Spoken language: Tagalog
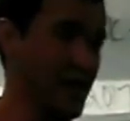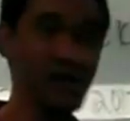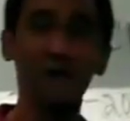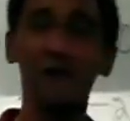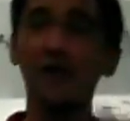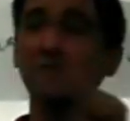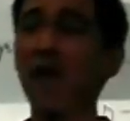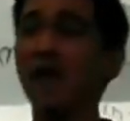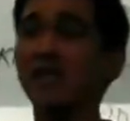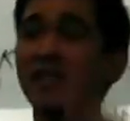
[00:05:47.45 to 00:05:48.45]
And if you
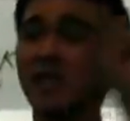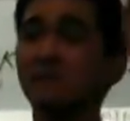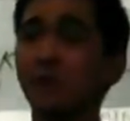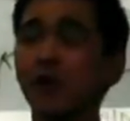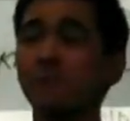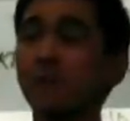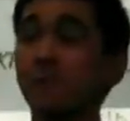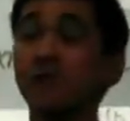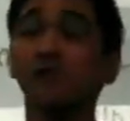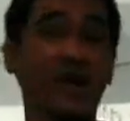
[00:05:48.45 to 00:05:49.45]
remain in that poor
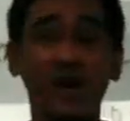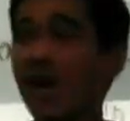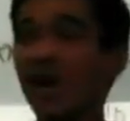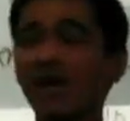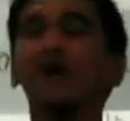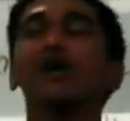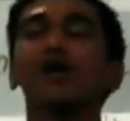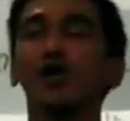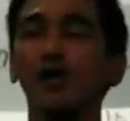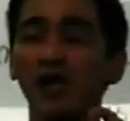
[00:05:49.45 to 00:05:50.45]
people's thinking,
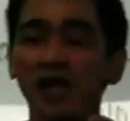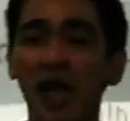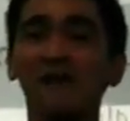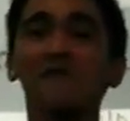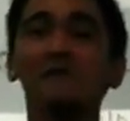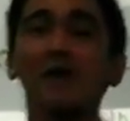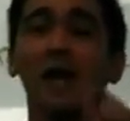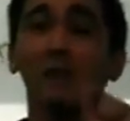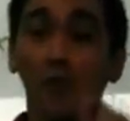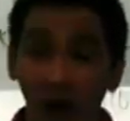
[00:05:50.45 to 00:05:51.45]
you will never
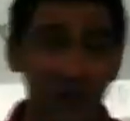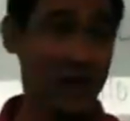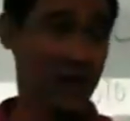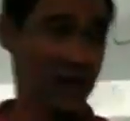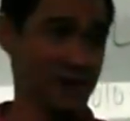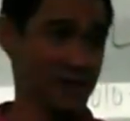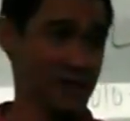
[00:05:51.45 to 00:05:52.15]
become wealthy